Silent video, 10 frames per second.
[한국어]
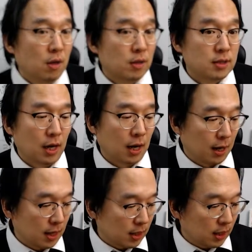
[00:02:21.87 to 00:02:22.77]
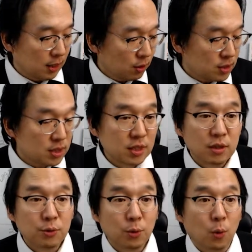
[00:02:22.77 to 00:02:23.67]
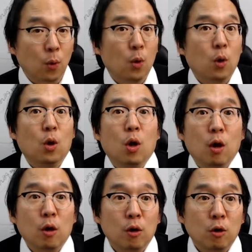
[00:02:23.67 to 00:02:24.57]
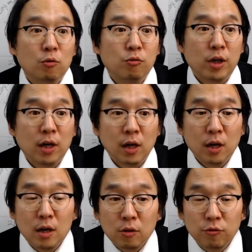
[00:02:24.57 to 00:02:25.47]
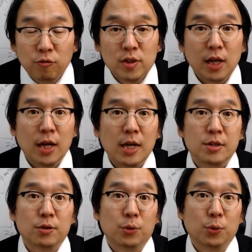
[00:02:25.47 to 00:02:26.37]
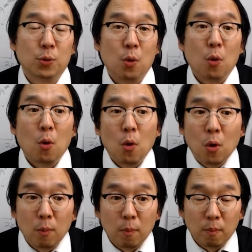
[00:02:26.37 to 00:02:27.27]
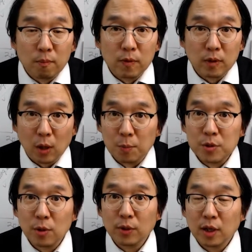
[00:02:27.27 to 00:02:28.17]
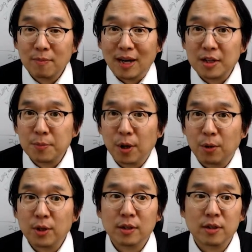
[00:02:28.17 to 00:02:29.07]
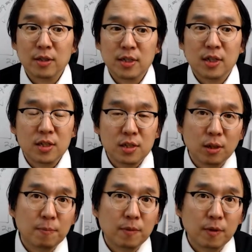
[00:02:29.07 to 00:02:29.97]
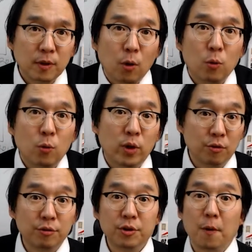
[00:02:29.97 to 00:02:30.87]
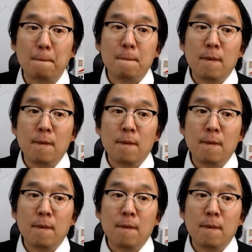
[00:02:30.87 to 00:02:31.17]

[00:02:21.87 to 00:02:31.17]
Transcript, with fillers: 자, 이런 식으로, 어, 우리가 투자에 있어서도 엄청나게 많은 변화들을 직접 겪고 있고요.